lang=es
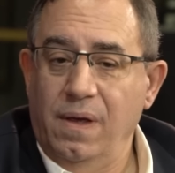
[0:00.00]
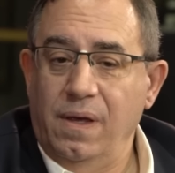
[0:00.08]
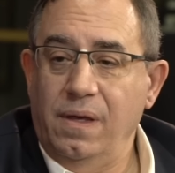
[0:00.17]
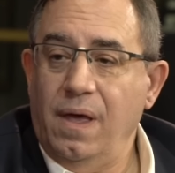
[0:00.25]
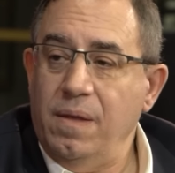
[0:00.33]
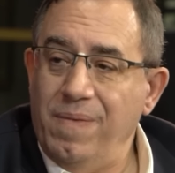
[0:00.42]

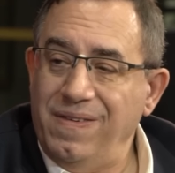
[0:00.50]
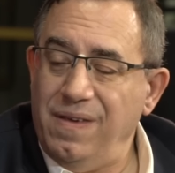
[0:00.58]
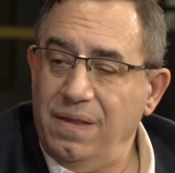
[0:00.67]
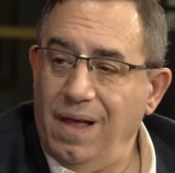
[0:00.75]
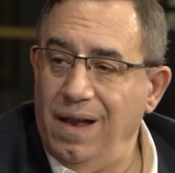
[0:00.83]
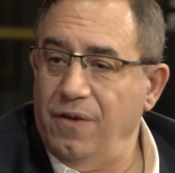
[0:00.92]
Y además
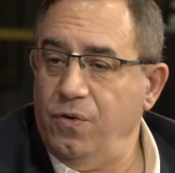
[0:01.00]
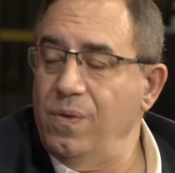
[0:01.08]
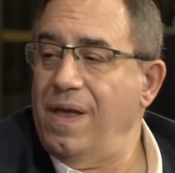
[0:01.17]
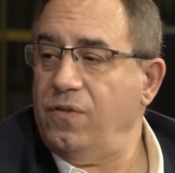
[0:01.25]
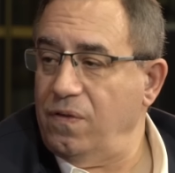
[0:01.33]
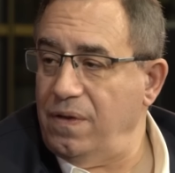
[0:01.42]
está la ayuda
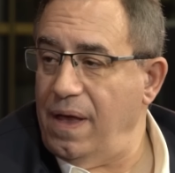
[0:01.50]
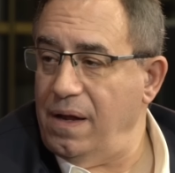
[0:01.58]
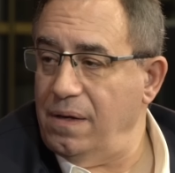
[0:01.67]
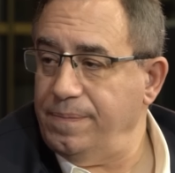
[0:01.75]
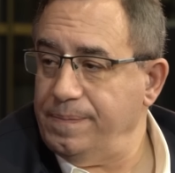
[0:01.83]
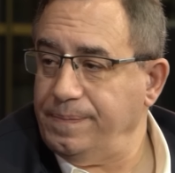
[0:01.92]
social.
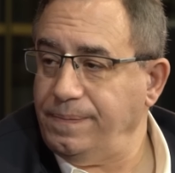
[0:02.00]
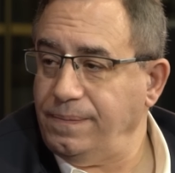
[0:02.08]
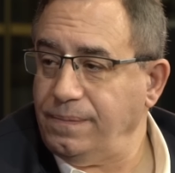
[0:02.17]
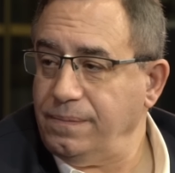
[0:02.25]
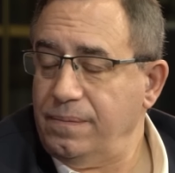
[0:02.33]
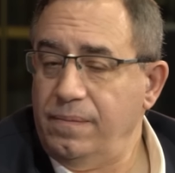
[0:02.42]

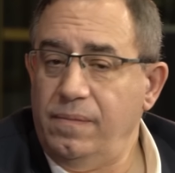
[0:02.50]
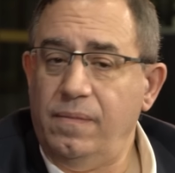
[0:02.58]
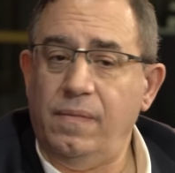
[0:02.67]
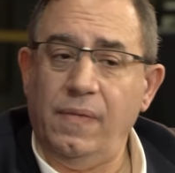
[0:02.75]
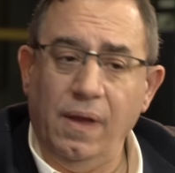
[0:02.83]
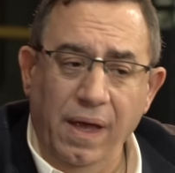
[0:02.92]

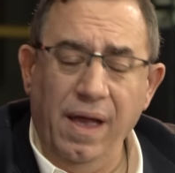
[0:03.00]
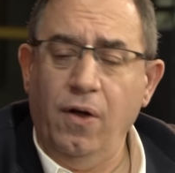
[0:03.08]
Es